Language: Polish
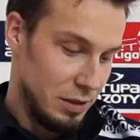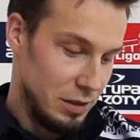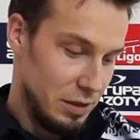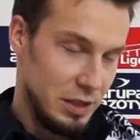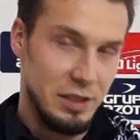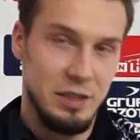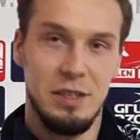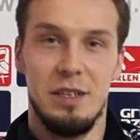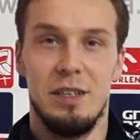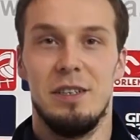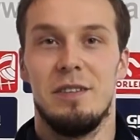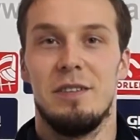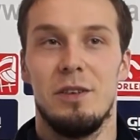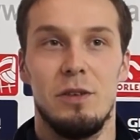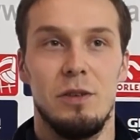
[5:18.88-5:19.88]
jedyne
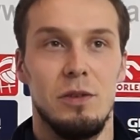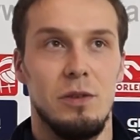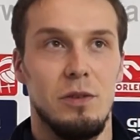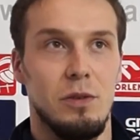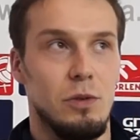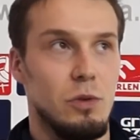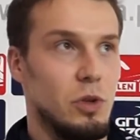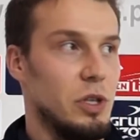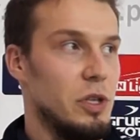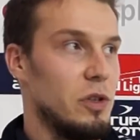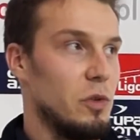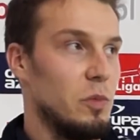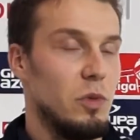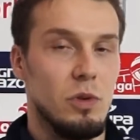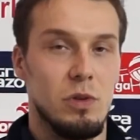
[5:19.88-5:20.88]
co
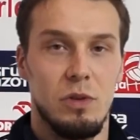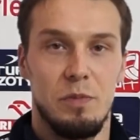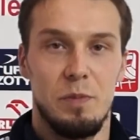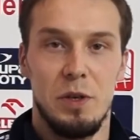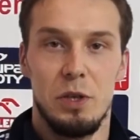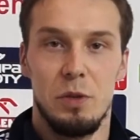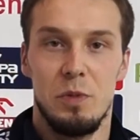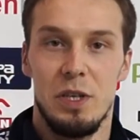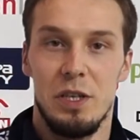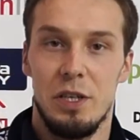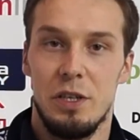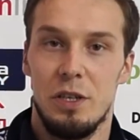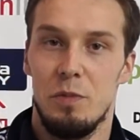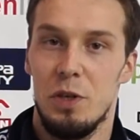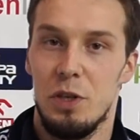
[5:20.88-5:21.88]
różnicą było to w pierwszym secie,
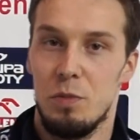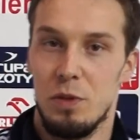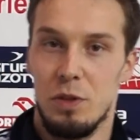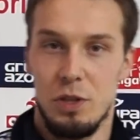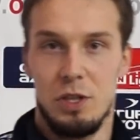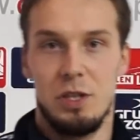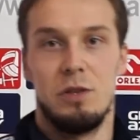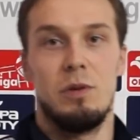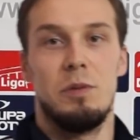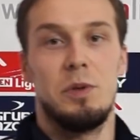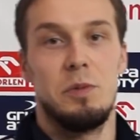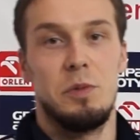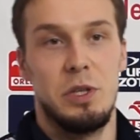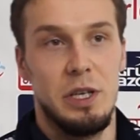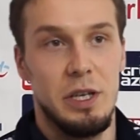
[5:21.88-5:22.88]
gdzie mieliśmy troszeczkę
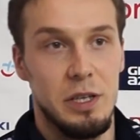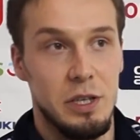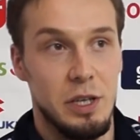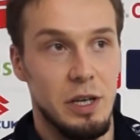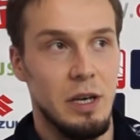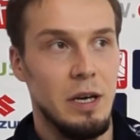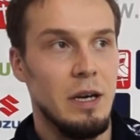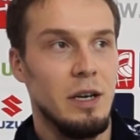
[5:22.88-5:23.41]
słabsze przyjęcie.